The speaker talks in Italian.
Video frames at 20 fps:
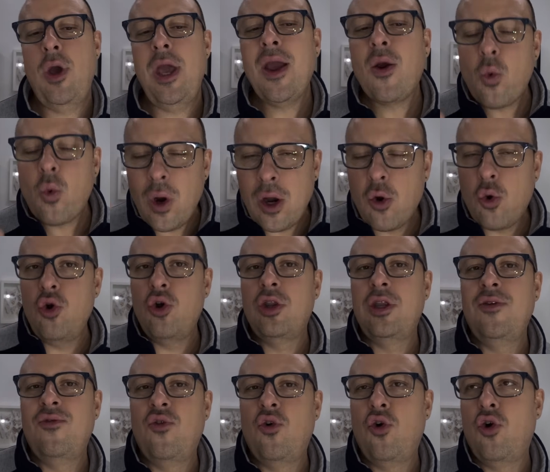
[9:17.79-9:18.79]
E qualcuno
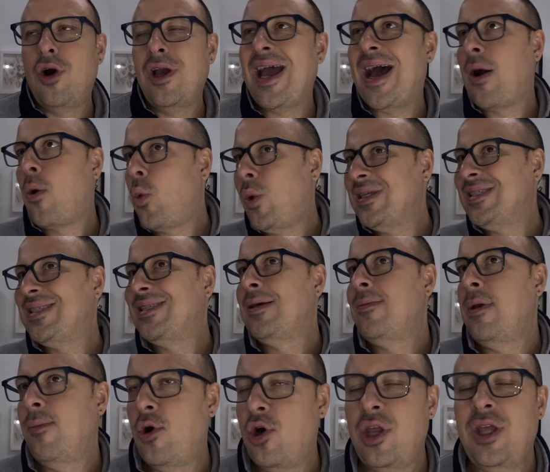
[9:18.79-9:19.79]
di voi ha questa
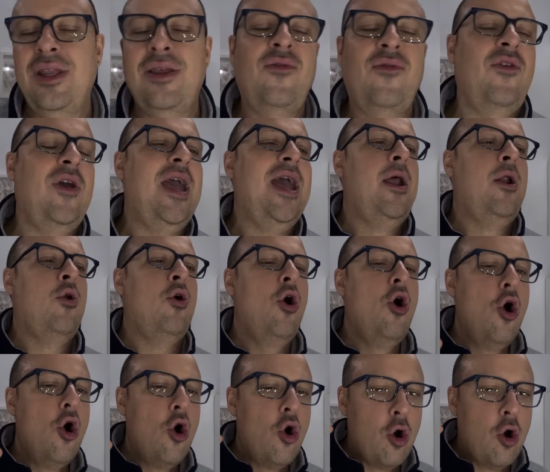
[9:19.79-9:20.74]
memoria di ferro